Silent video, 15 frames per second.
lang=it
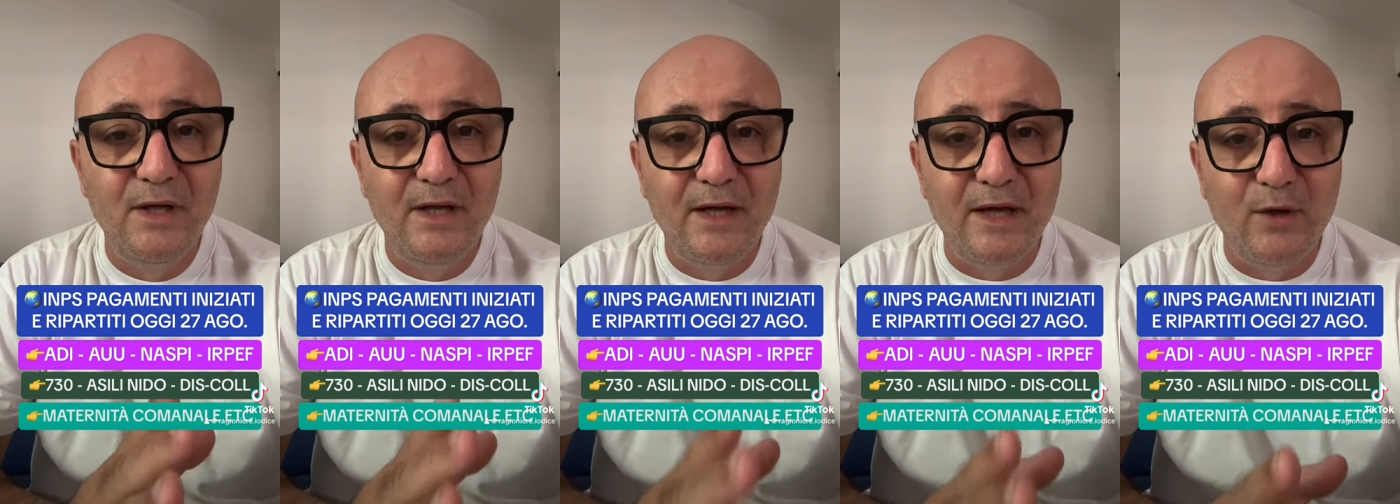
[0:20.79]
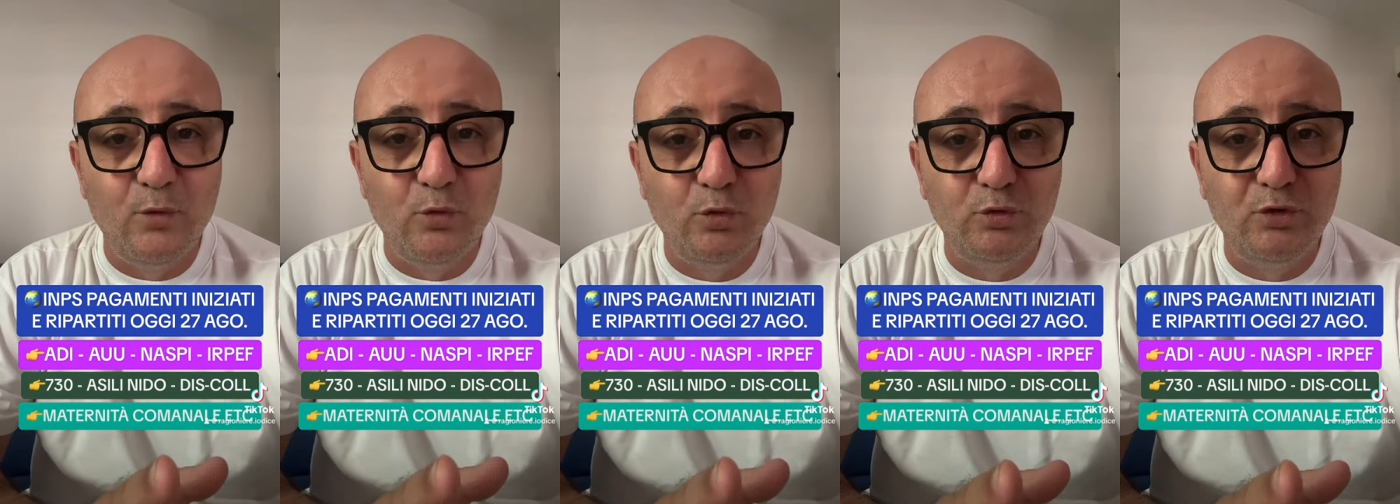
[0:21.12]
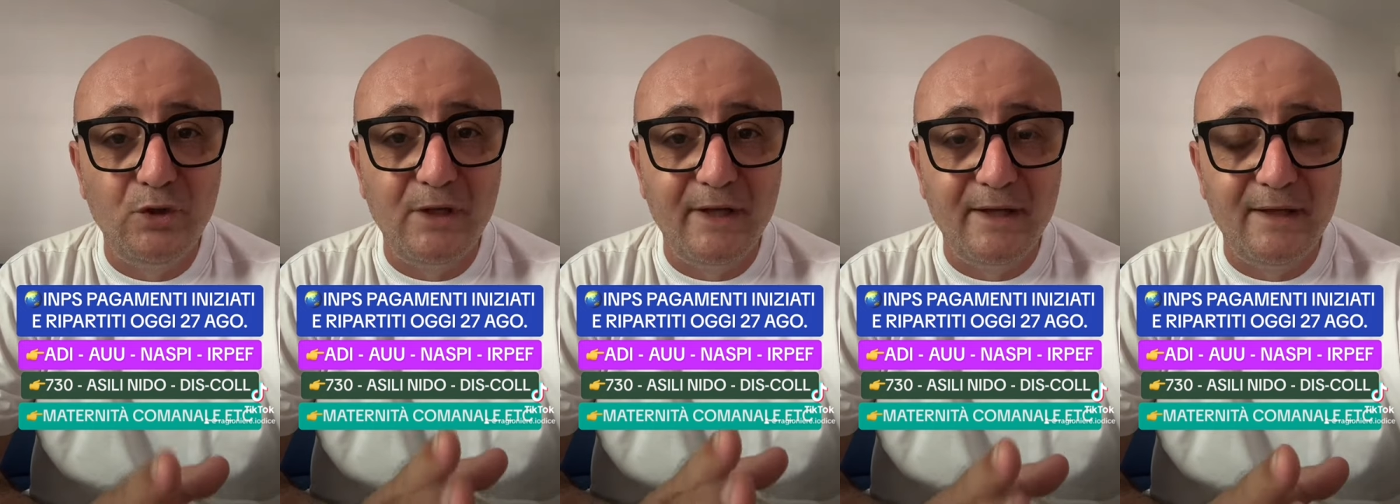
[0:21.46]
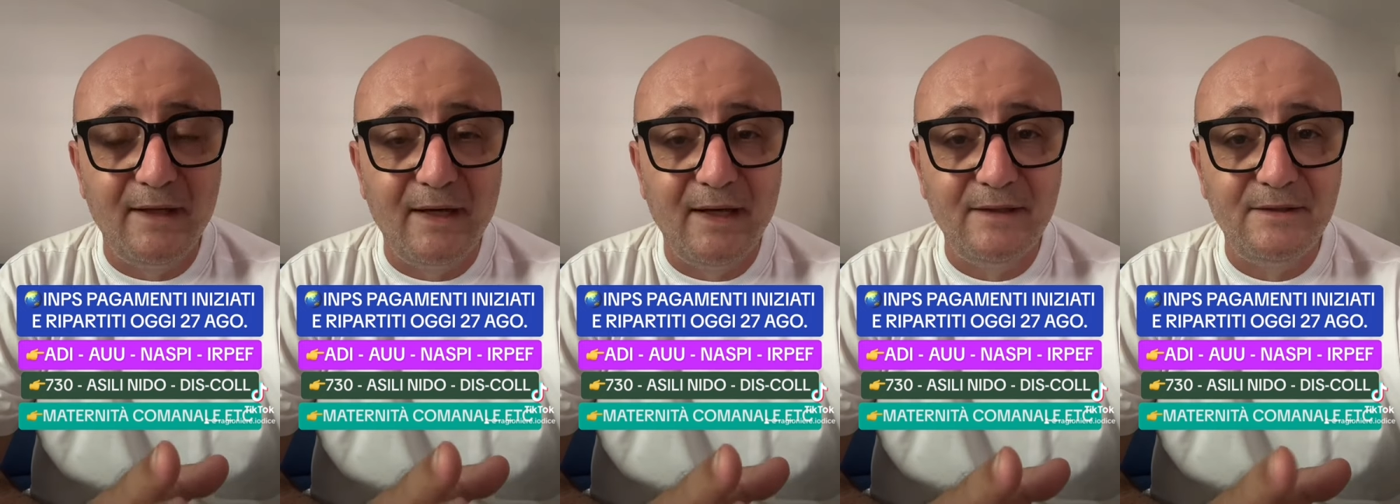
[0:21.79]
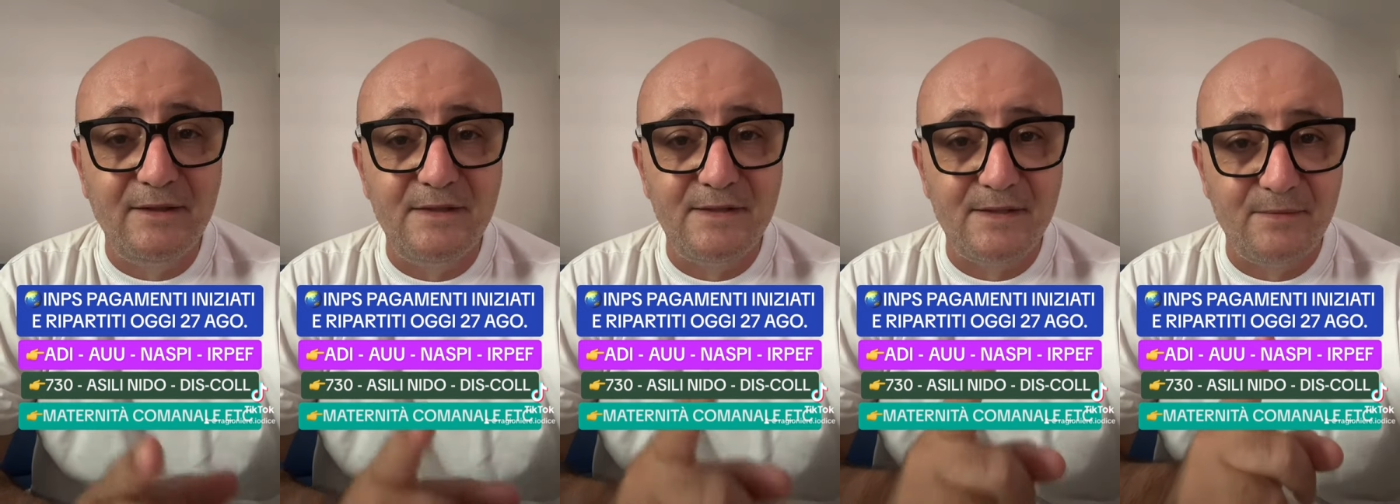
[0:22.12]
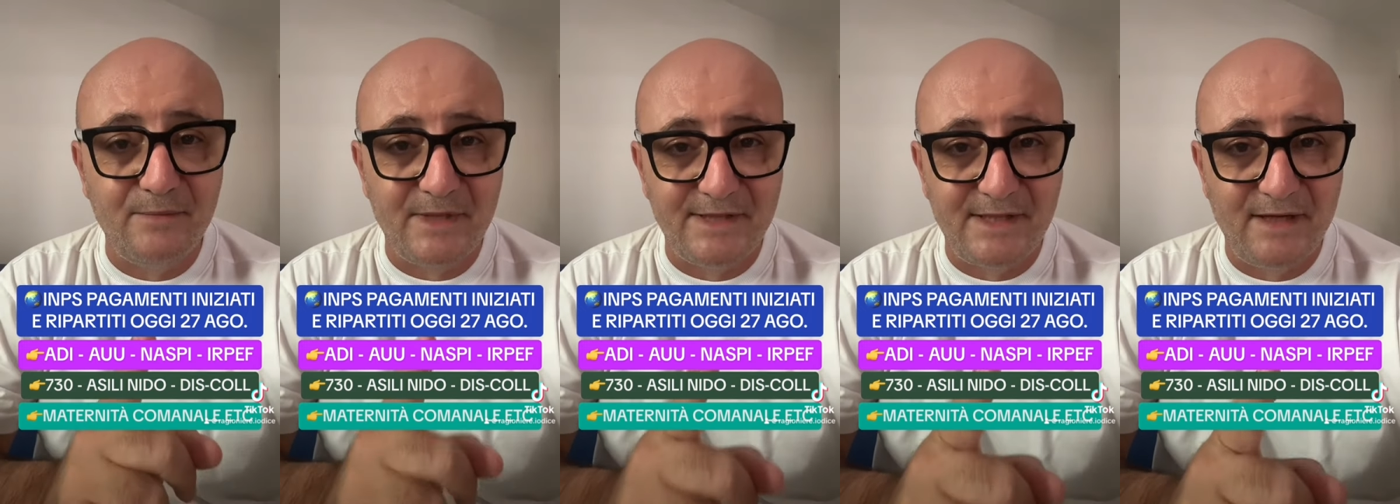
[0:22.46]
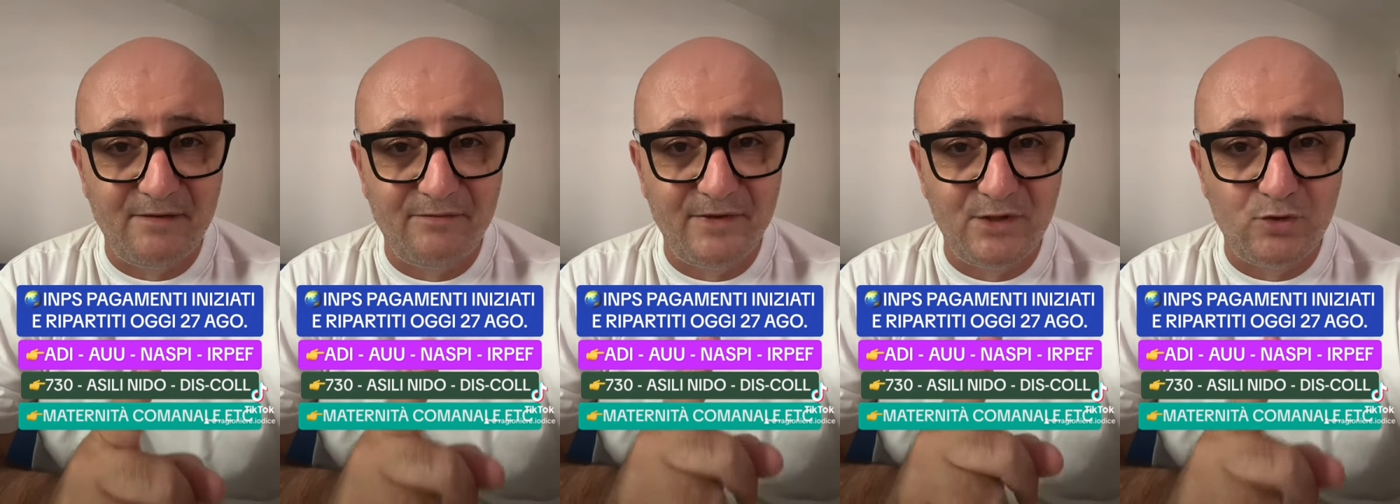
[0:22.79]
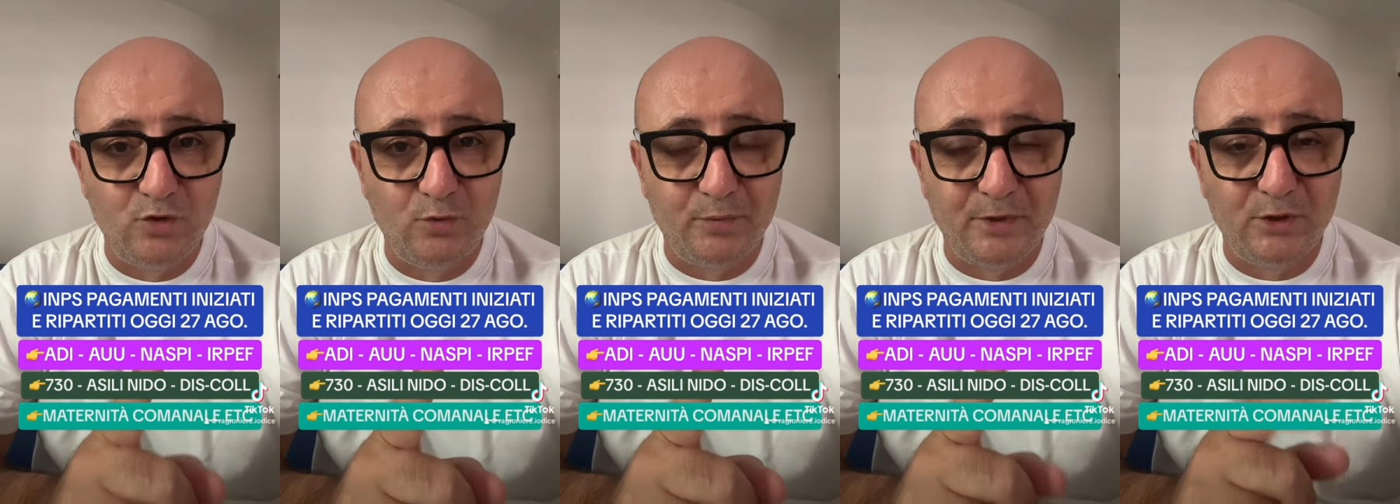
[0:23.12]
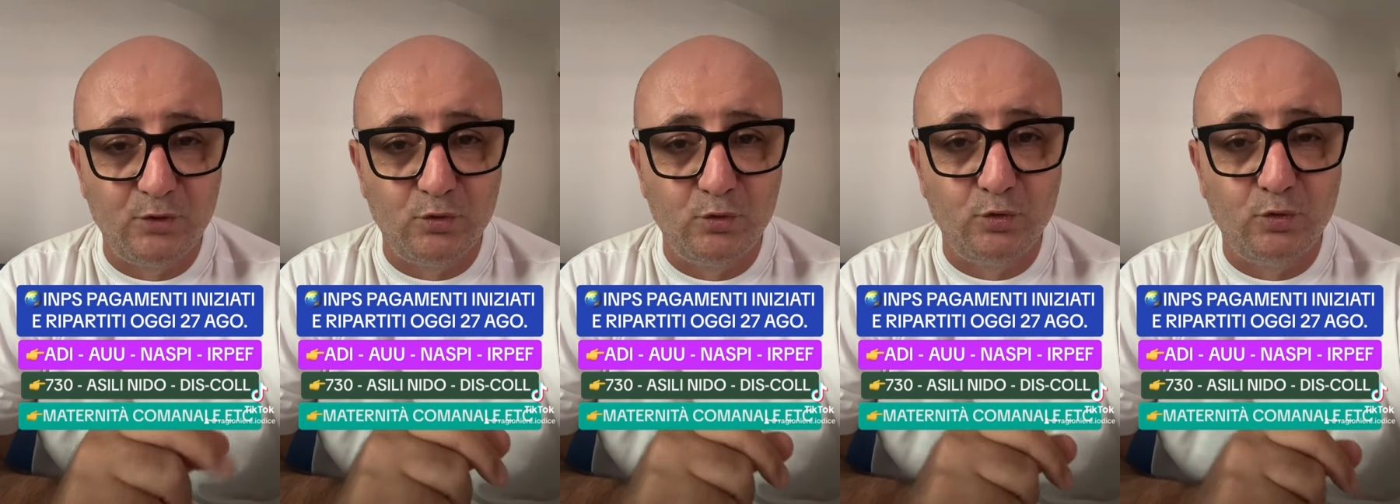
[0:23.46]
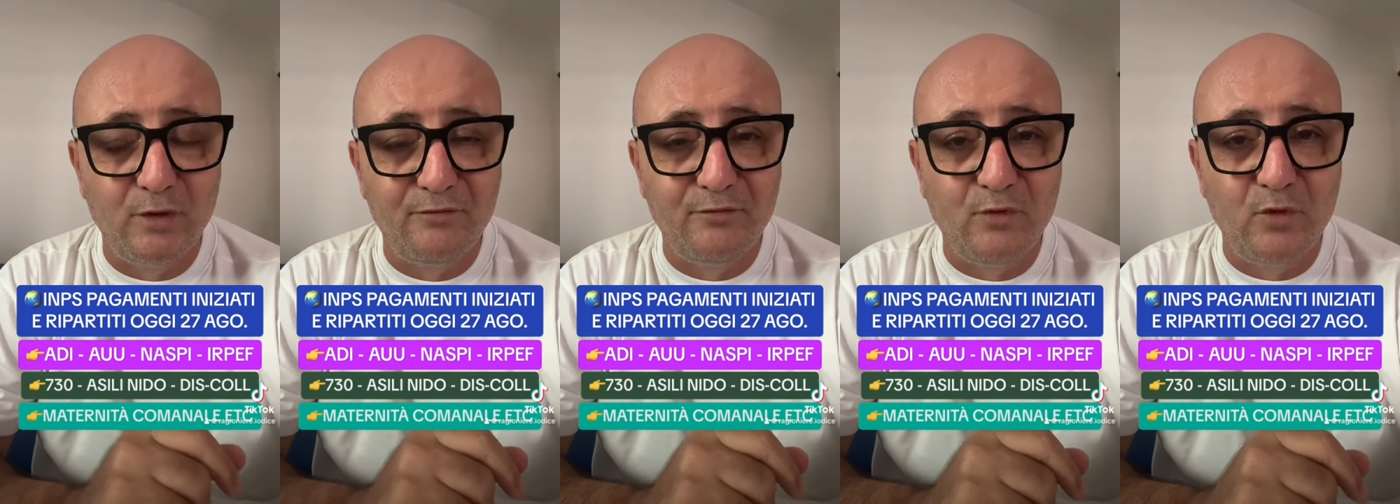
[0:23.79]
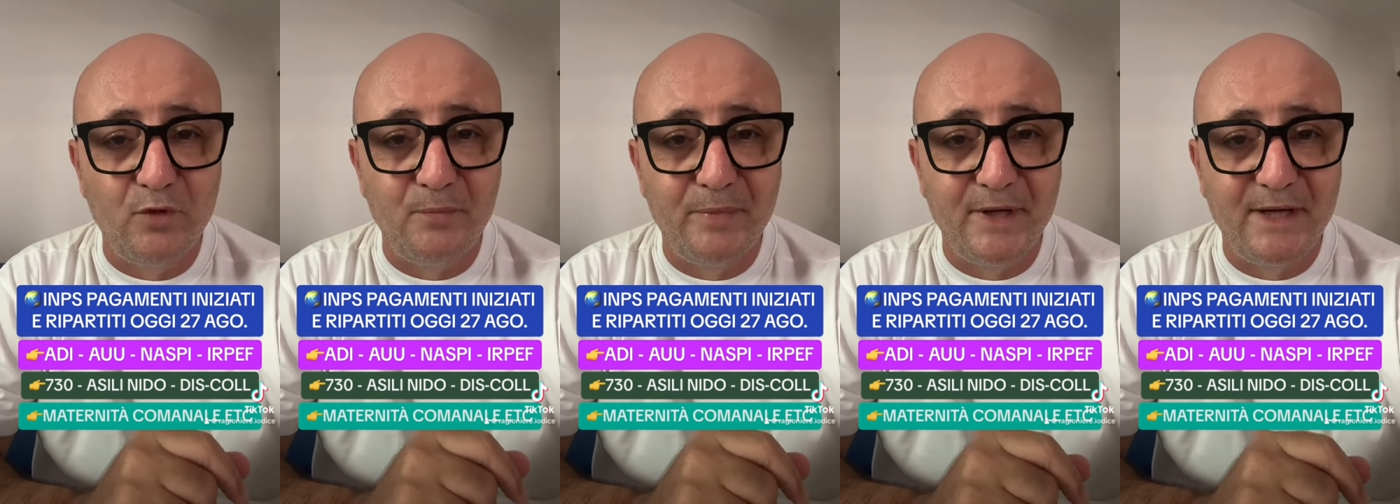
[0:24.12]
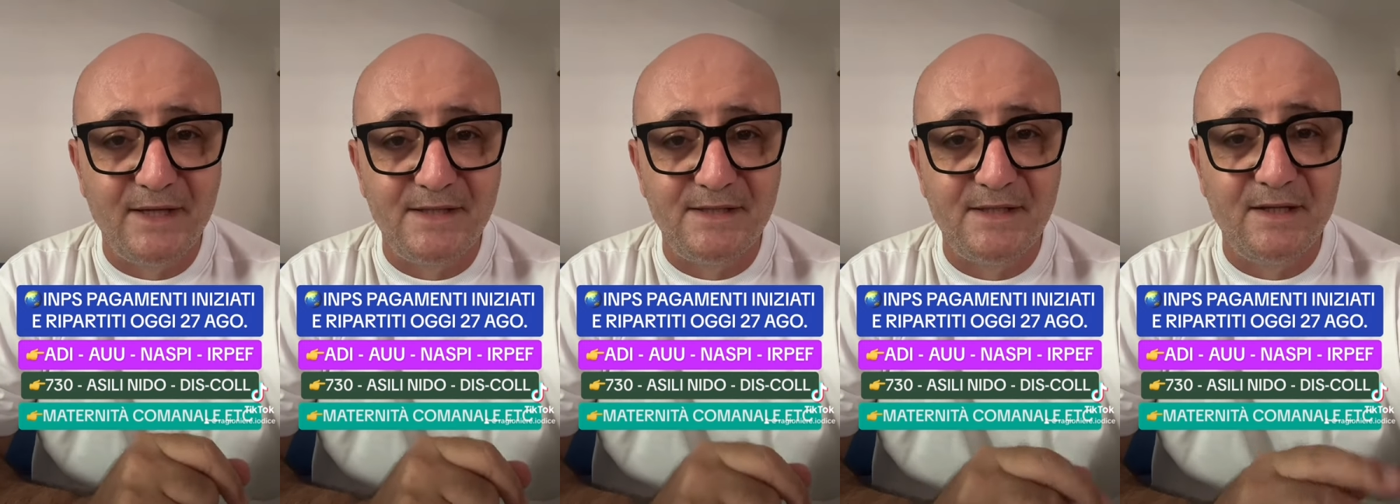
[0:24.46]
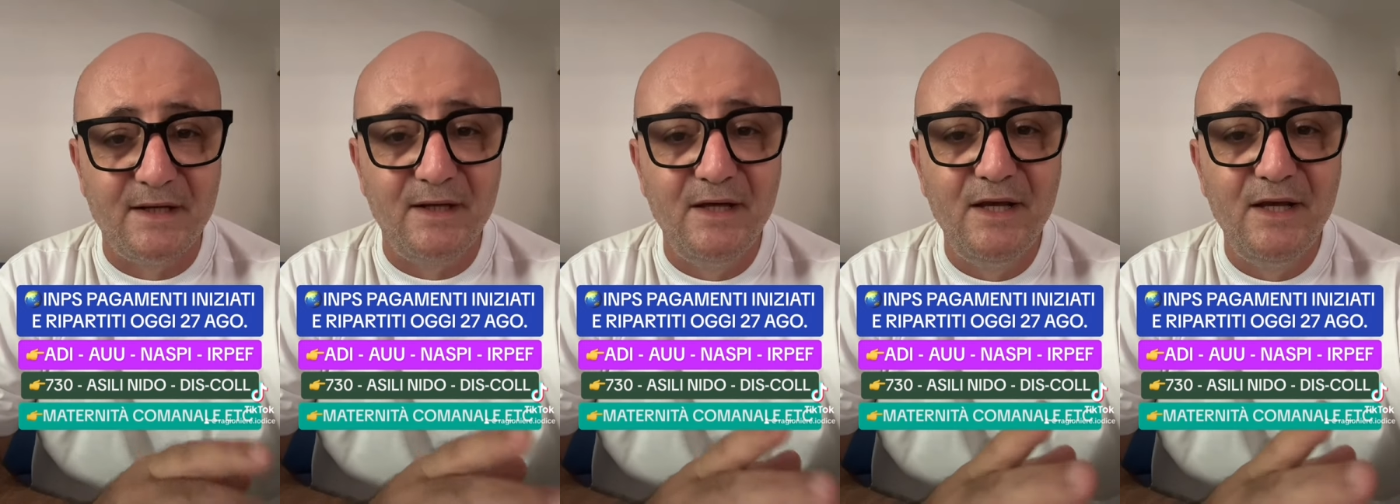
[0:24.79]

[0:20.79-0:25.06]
è utile, è gratis, ma serve soprattutto a voi per essere